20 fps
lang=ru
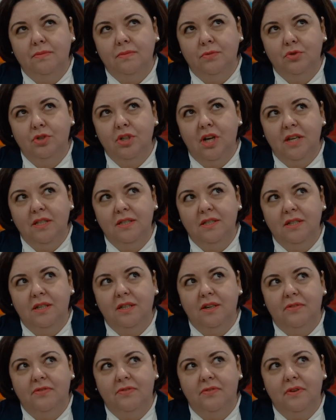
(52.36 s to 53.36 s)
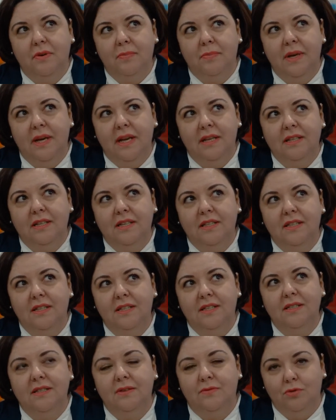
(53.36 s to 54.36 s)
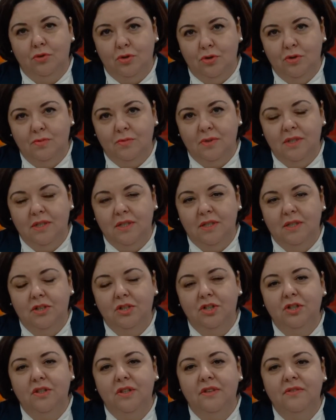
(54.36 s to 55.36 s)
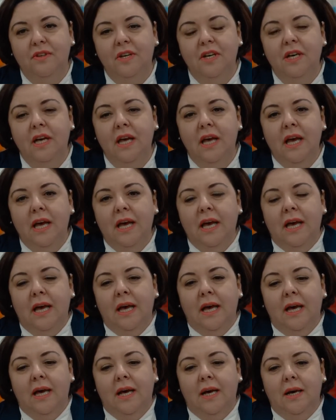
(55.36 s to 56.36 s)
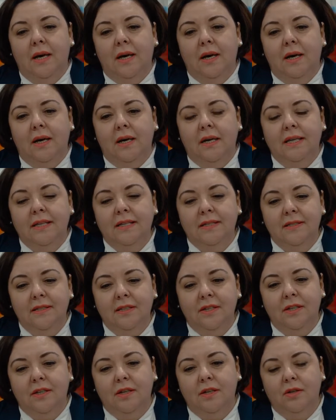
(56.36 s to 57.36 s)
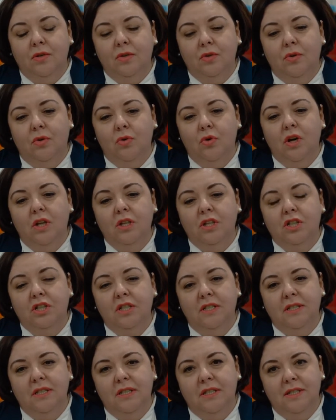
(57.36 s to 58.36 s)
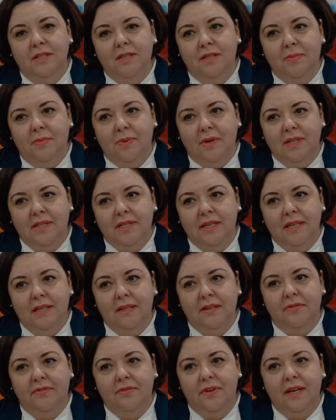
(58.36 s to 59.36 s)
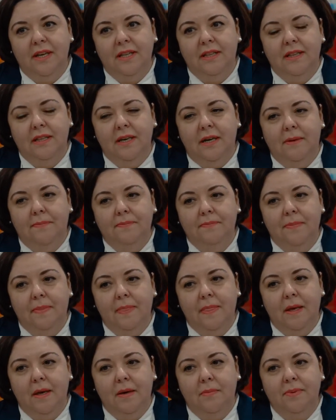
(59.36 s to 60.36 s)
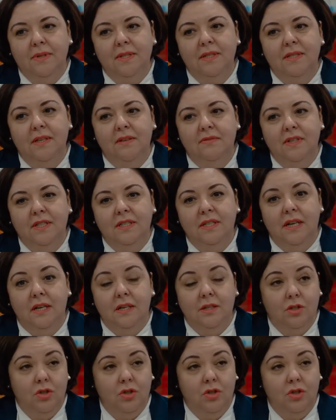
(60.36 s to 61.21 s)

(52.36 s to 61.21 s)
участников порядка 380 человек. Э, из них около 60% это а, представители